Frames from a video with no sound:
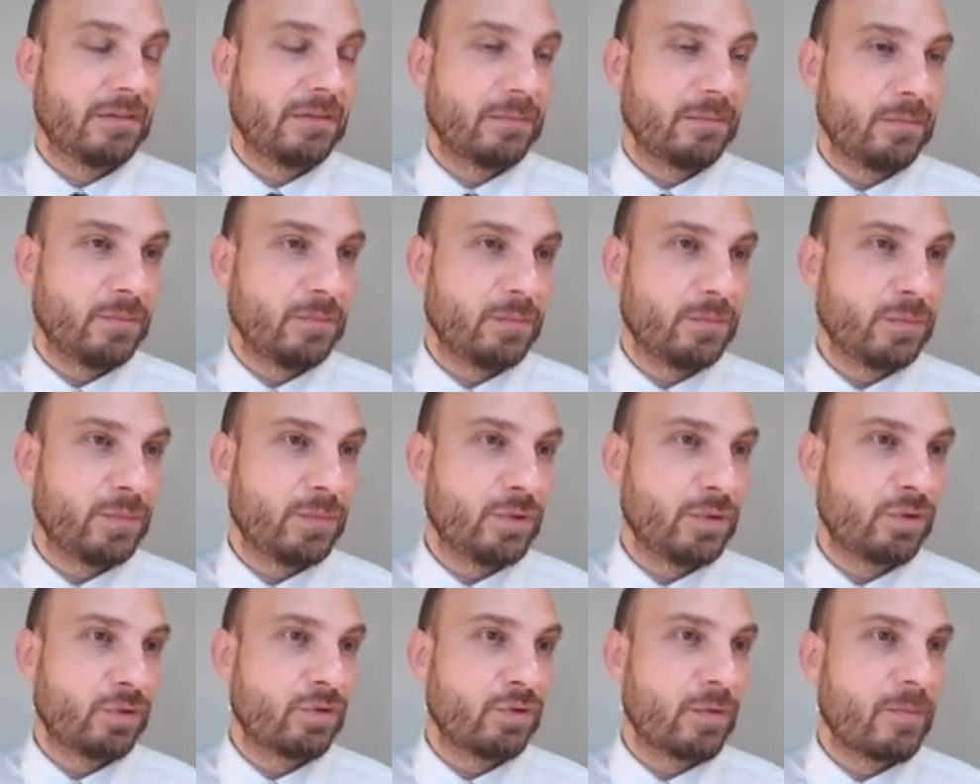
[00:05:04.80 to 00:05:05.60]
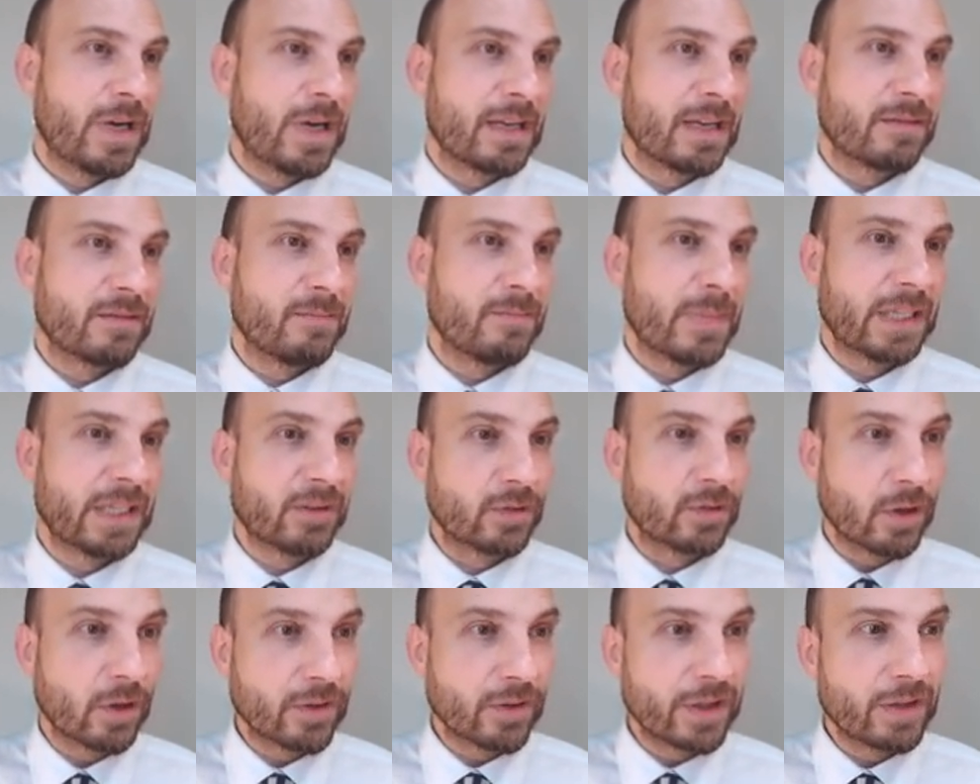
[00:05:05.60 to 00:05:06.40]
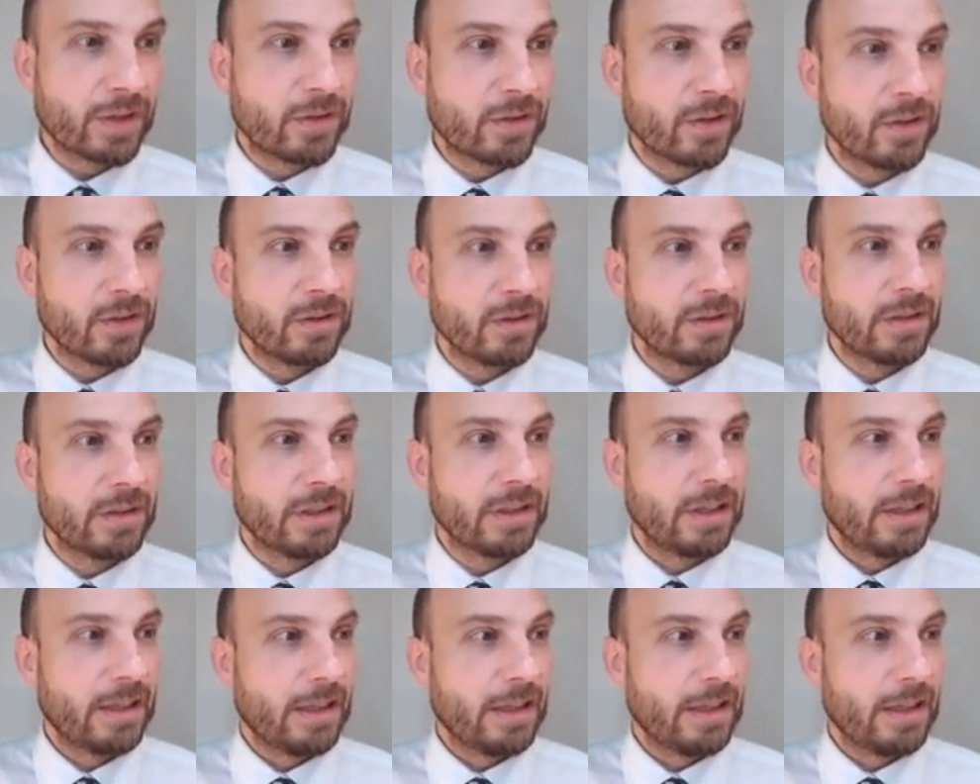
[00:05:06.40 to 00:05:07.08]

mucho más metódico